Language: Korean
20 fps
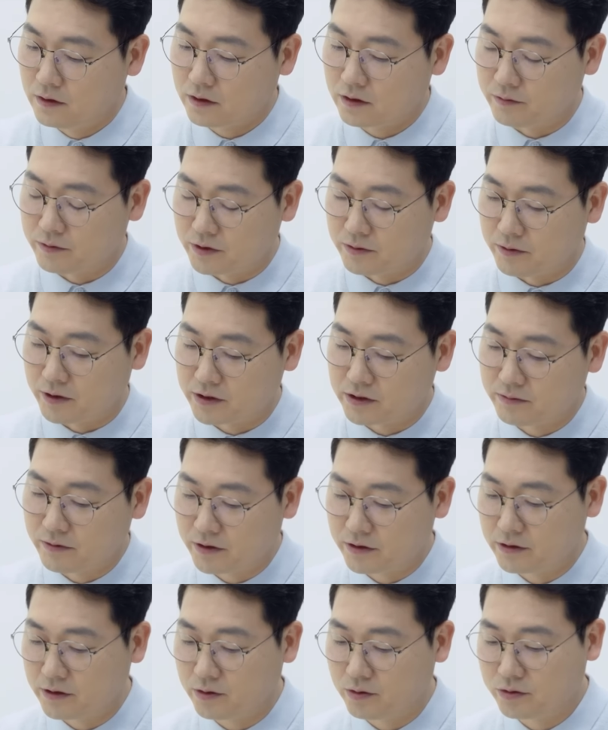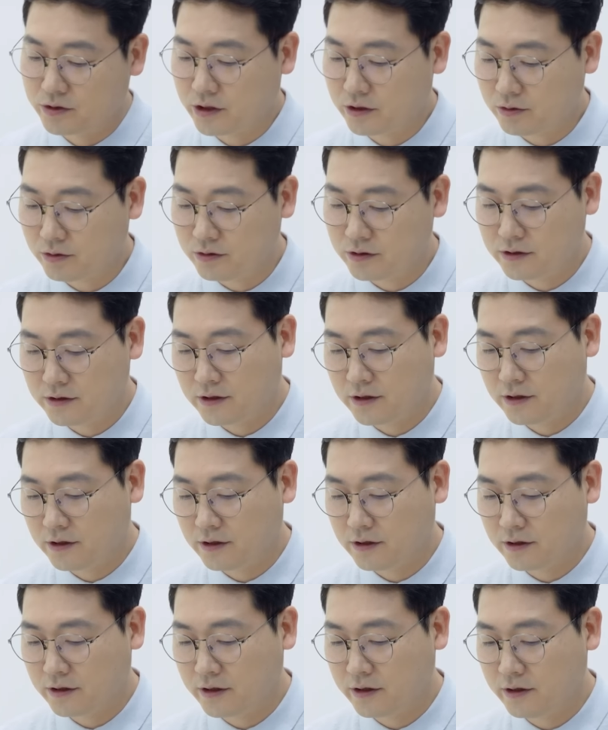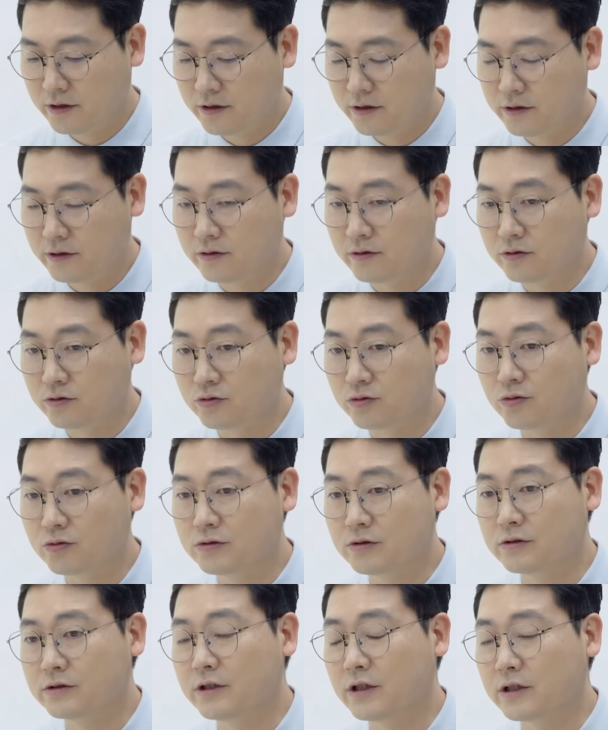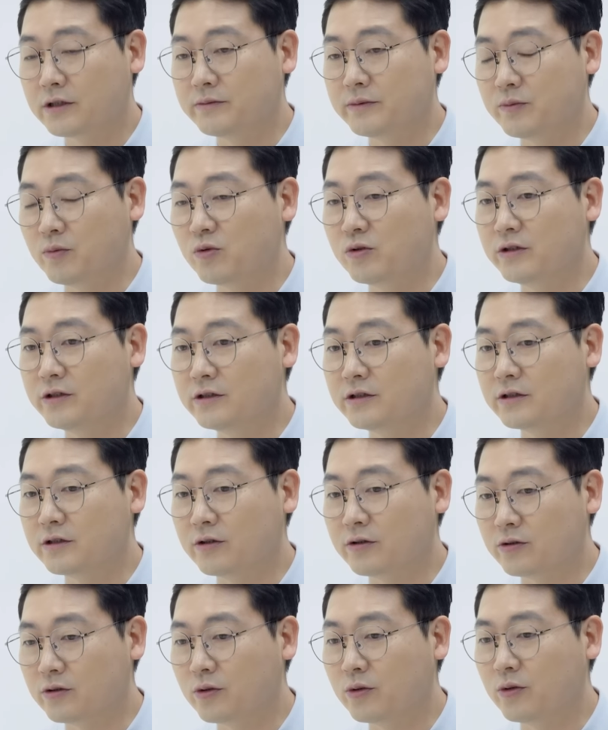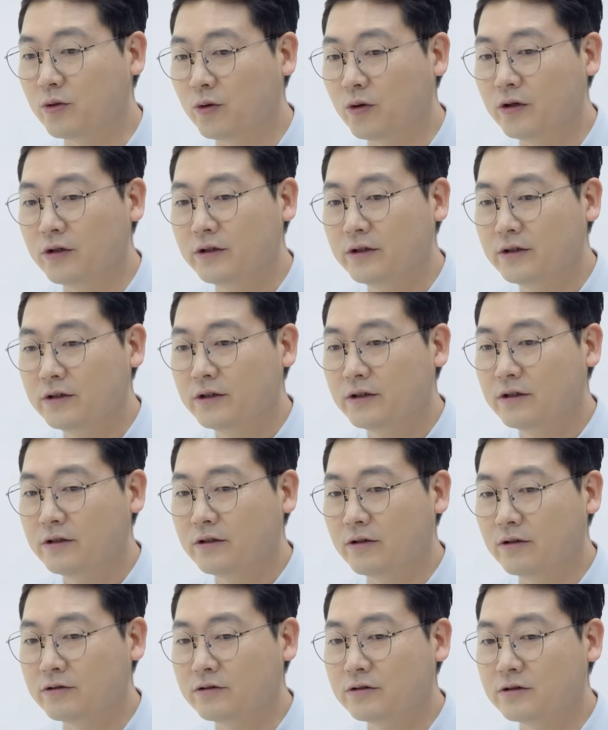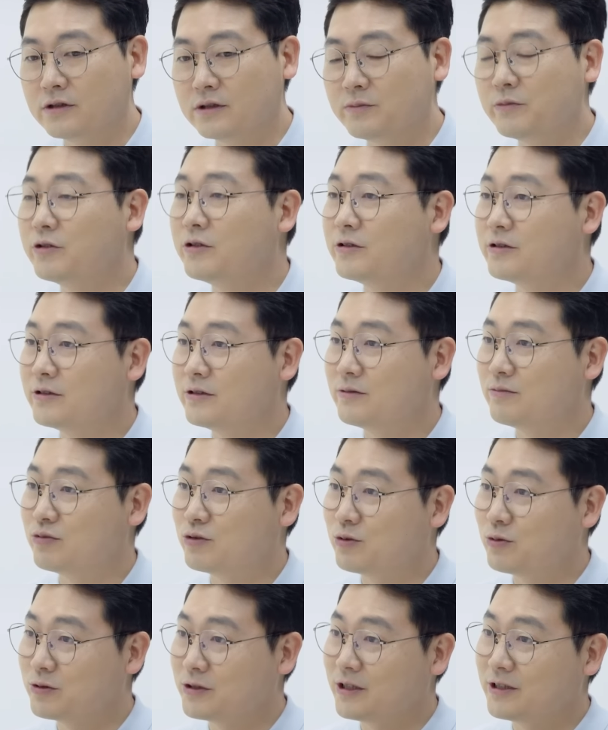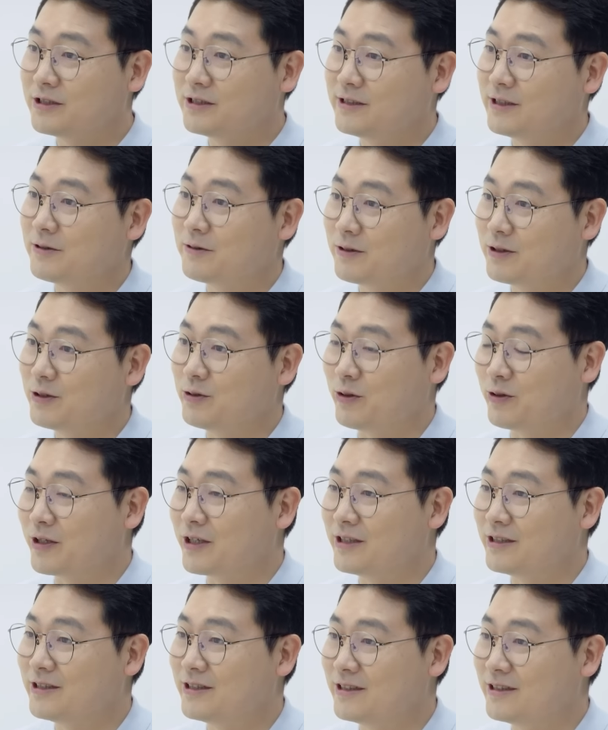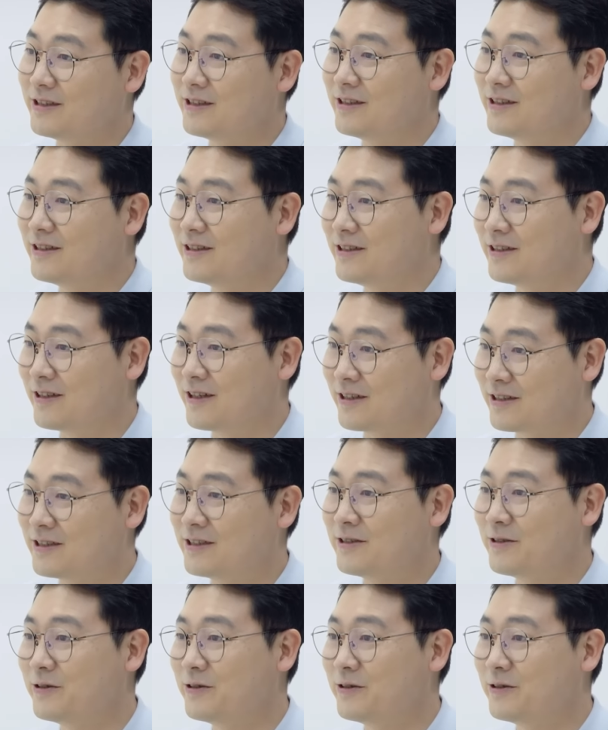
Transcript: 그렇지 말씀하신 대로 채권 시장에 이런 유동성 자금이 몰리는 것도 음. 어떤 측면에서는 부동산 시장과도 연관이 되게 큰